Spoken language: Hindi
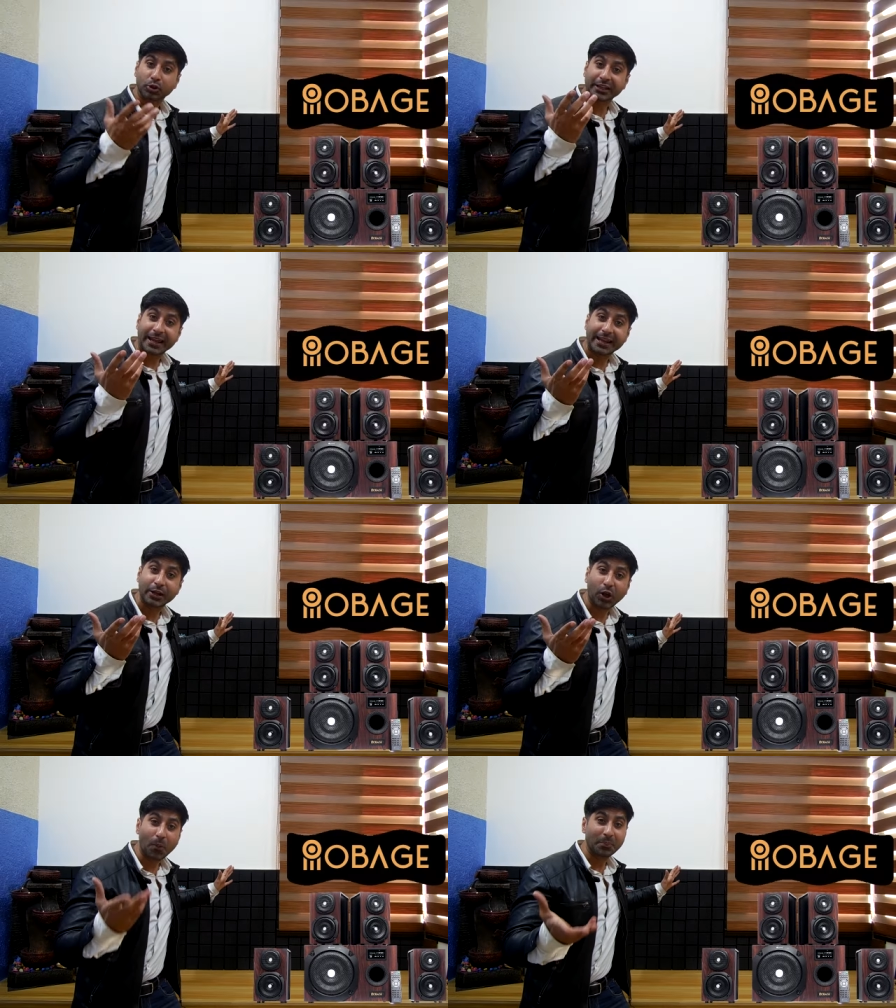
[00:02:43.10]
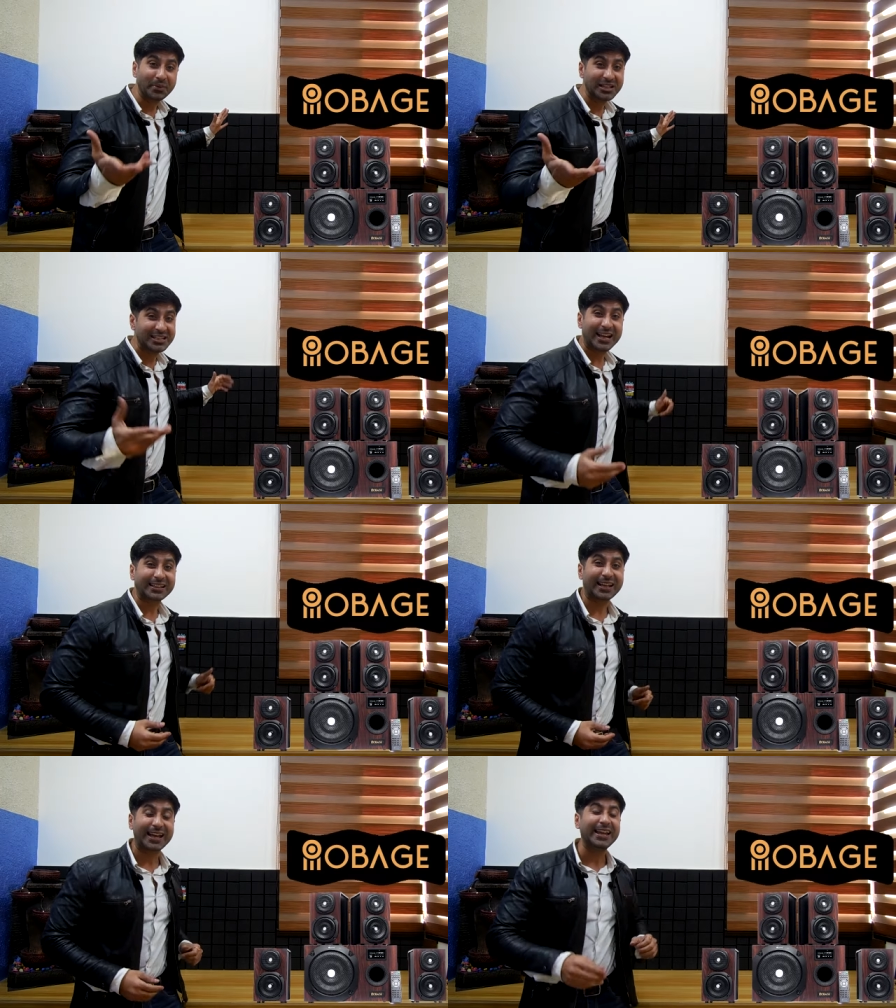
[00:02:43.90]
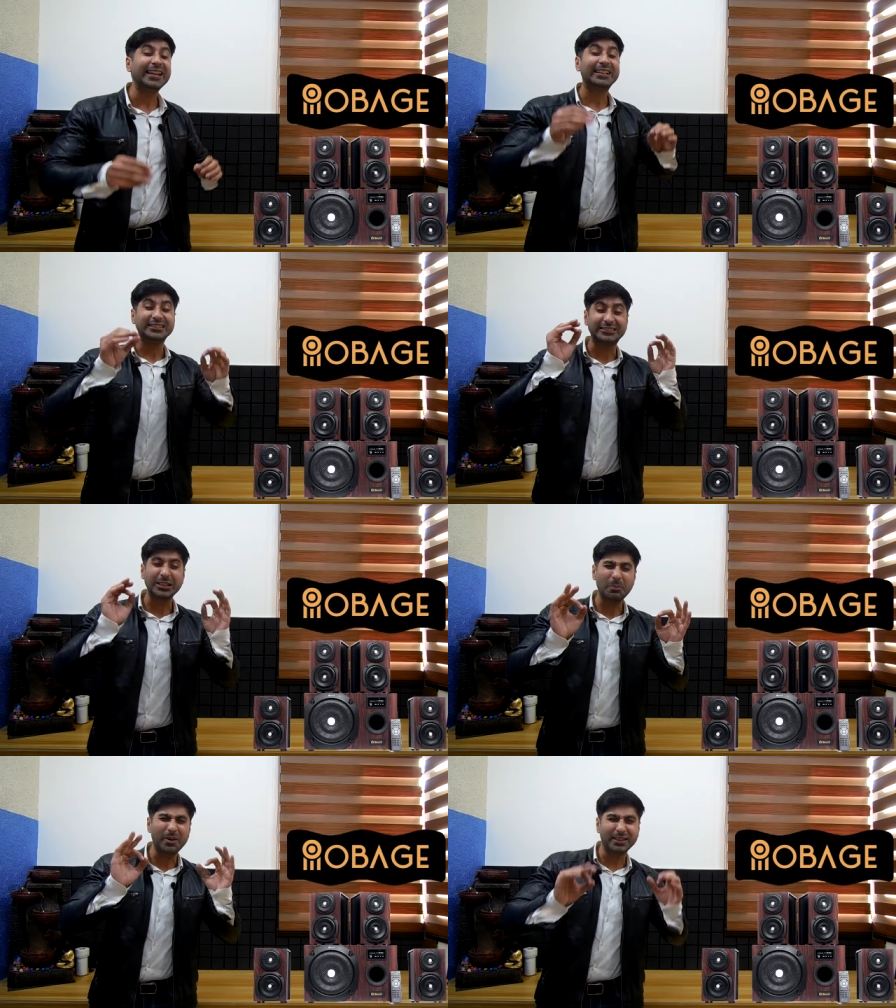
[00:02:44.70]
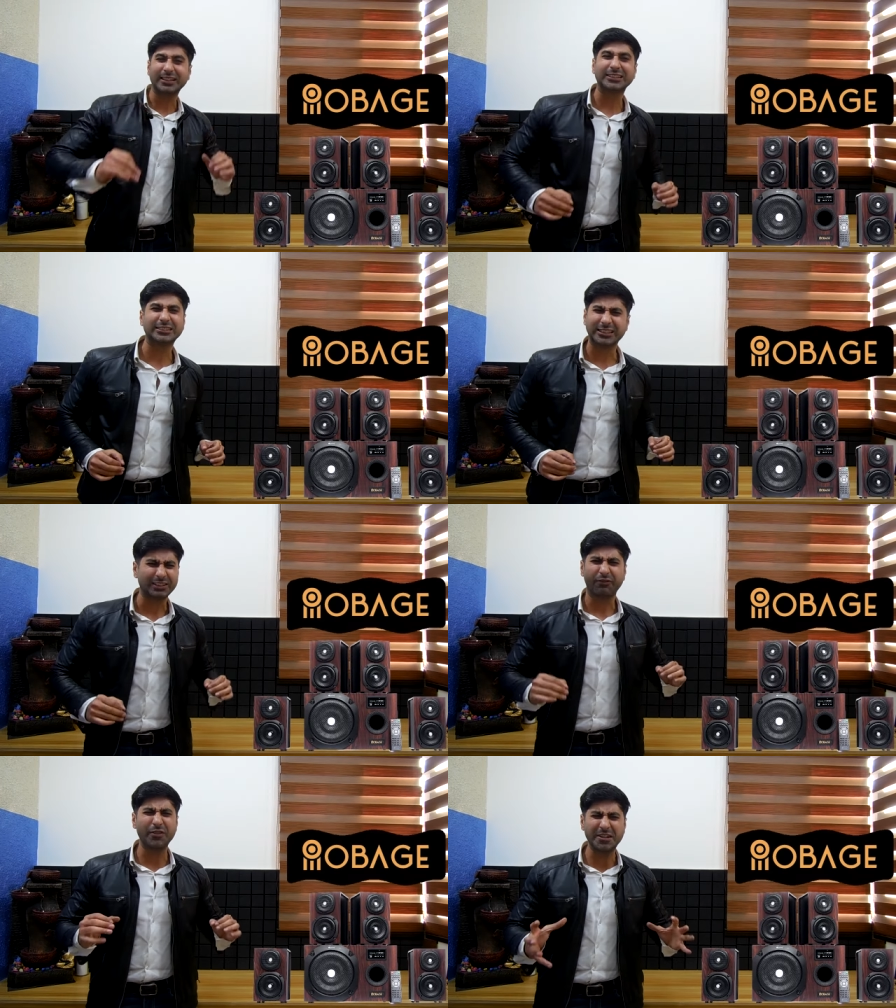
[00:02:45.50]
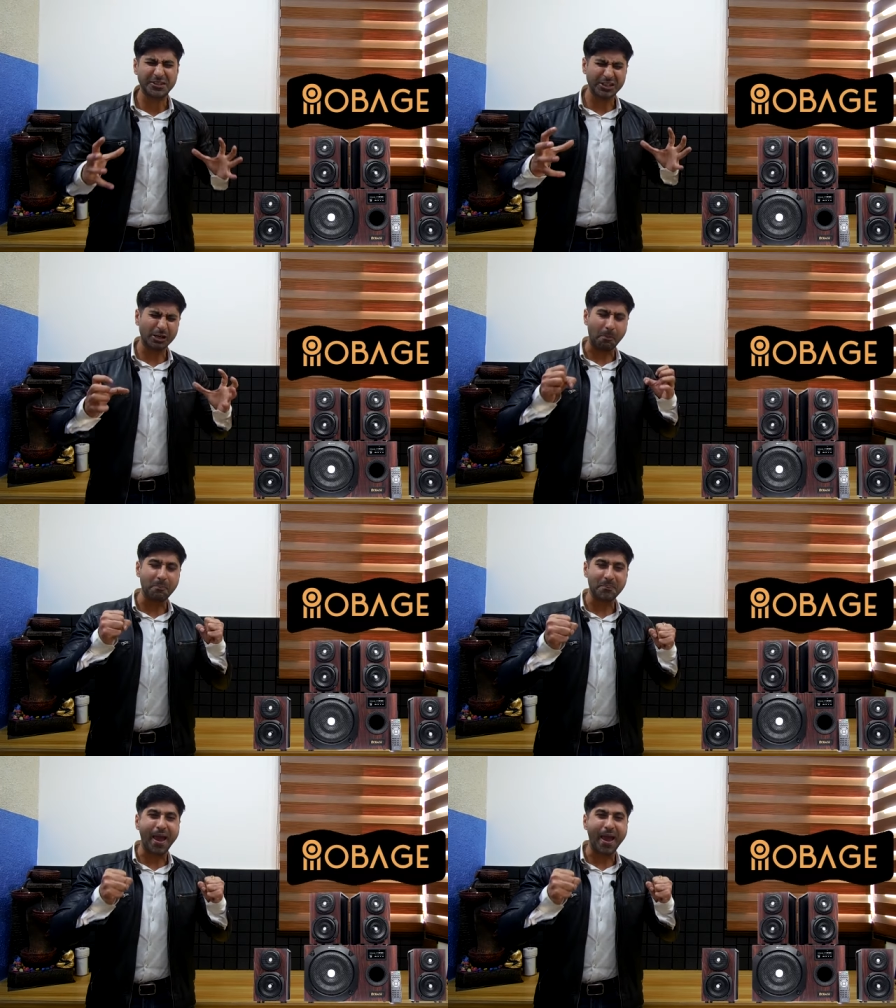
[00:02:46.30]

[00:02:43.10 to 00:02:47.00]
आपको देखने को मिल जाता है एक जबरदस्त फीचर